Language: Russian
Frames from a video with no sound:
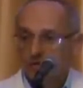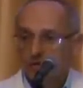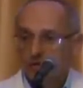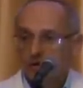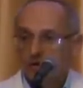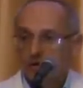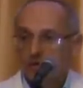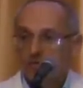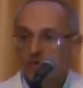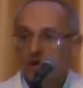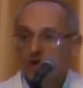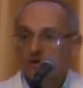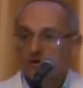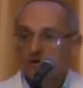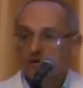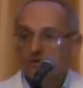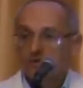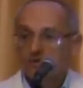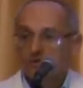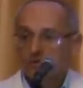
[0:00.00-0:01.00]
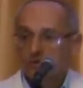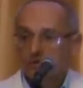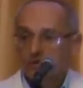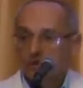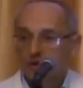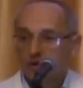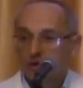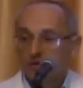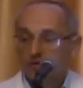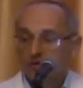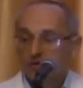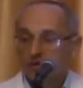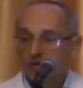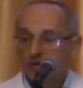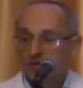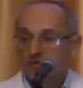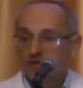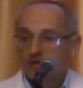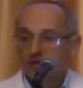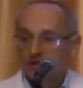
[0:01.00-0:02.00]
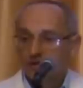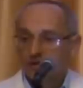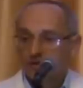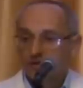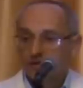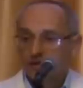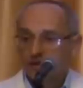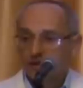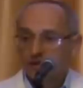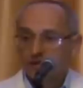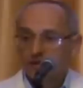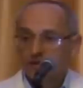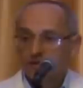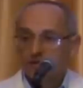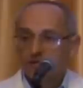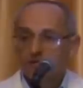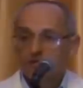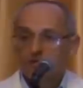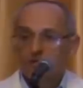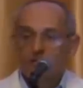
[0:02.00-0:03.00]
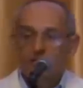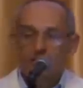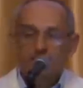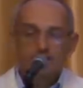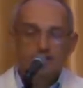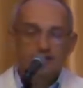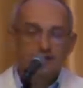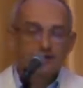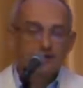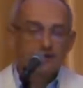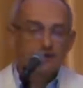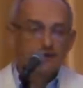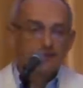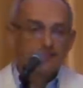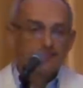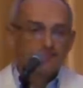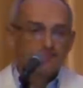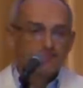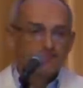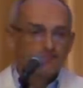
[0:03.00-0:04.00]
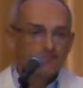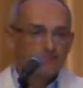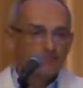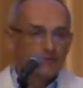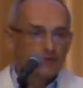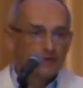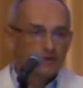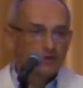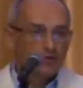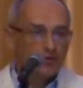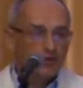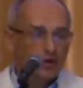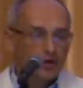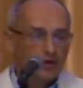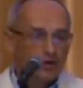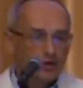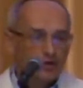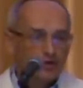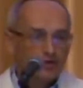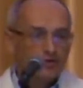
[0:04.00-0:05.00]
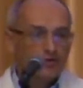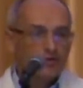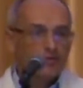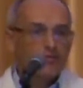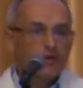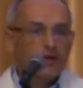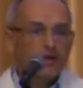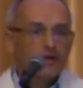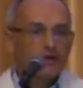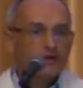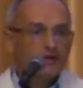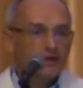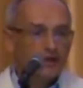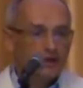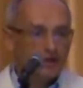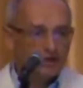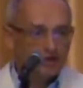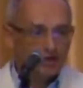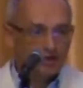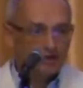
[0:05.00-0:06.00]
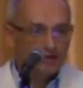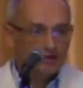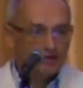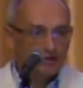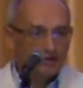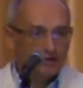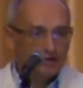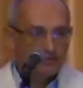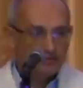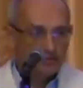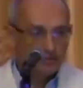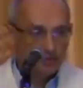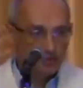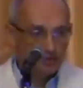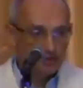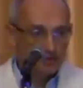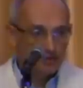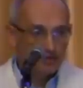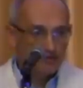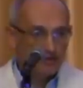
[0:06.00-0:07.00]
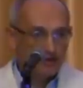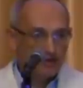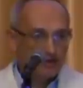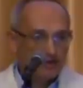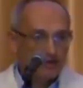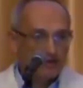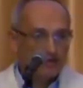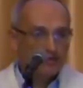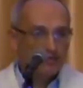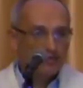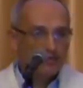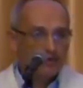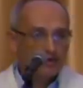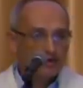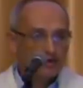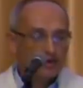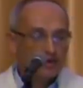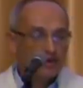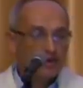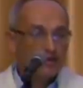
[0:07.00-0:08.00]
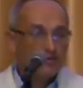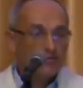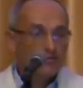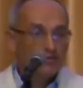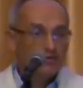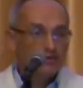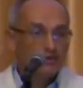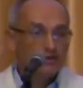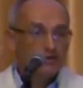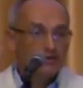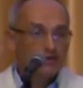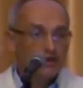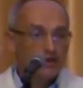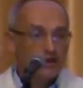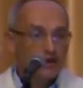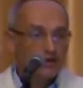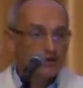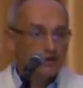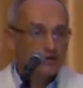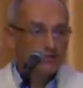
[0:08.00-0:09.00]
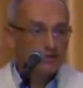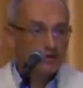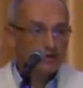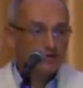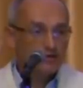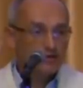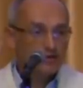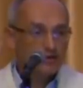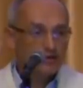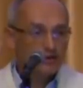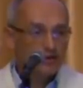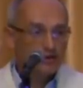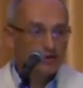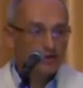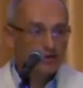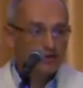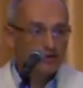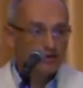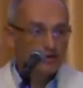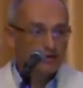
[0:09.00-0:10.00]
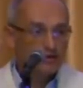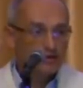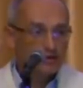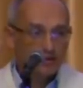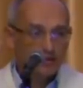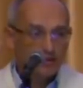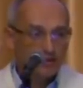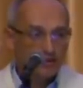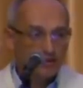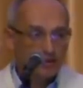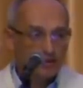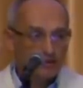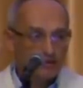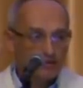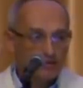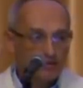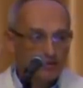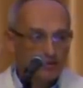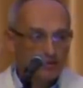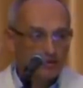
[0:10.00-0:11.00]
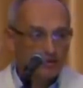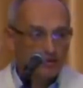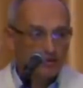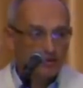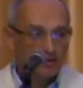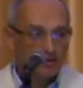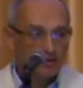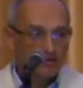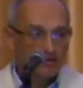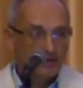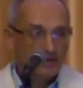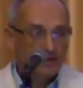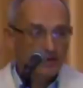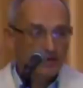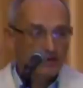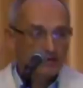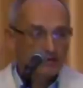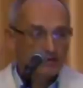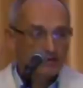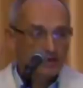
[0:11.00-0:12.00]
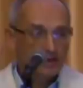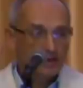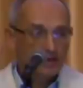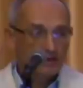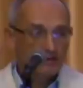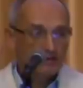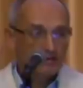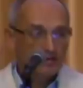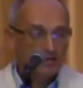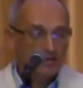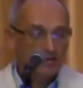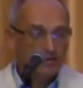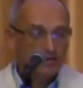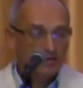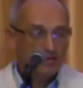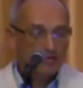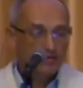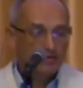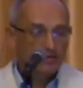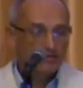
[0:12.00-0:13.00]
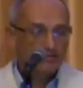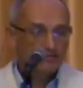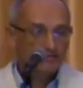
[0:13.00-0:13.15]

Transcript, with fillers: Это максимум. Но если вы это сделаете, то у вас столько начнет болезни лечиться. Вот просто два таких упражнения. Или просто стоять неподвижно. Самое простое. Не двигаясь, стоять 40 минут.